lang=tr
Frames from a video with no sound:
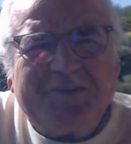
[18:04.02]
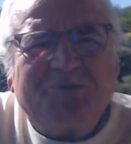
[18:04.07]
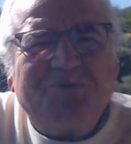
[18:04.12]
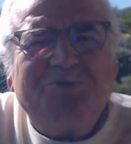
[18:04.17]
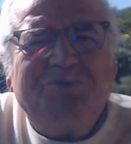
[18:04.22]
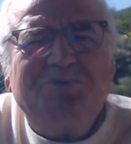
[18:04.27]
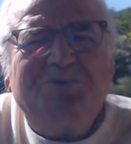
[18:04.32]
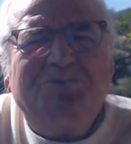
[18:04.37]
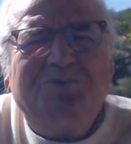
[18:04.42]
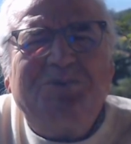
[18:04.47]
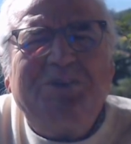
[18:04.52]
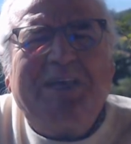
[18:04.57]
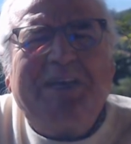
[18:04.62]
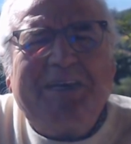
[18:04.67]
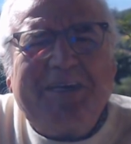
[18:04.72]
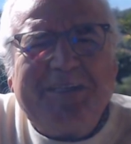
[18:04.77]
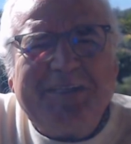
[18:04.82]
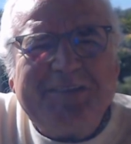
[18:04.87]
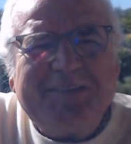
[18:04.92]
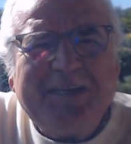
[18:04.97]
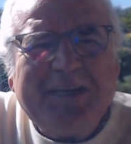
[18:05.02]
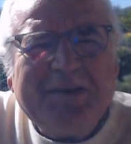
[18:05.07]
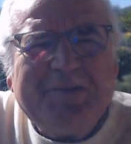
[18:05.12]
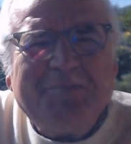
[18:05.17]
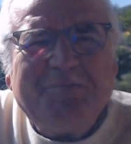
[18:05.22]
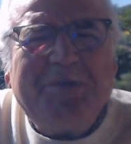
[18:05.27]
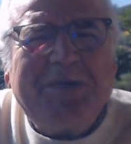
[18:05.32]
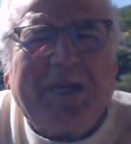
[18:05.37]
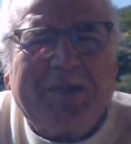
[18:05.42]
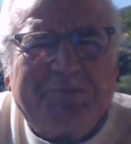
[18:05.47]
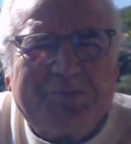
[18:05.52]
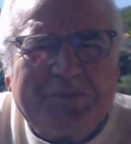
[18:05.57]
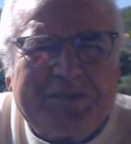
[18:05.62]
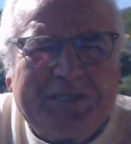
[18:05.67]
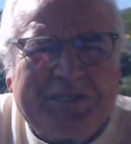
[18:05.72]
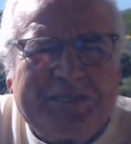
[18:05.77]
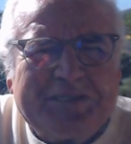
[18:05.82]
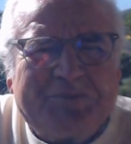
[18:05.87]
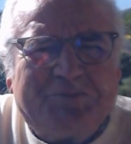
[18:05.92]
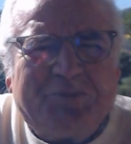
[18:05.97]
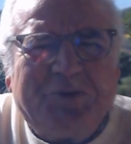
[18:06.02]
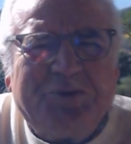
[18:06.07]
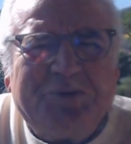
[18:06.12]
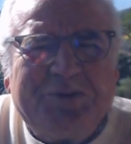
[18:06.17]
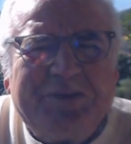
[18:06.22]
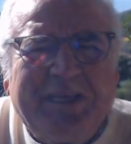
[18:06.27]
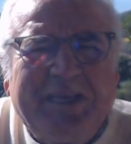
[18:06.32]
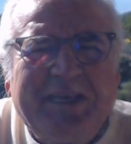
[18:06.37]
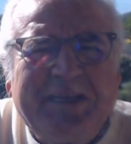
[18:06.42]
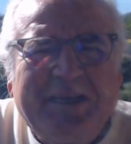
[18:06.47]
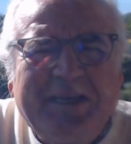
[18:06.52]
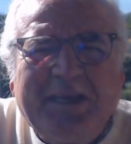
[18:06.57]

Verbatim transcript: çünkü Dündar Kılıç 1.68 boyunda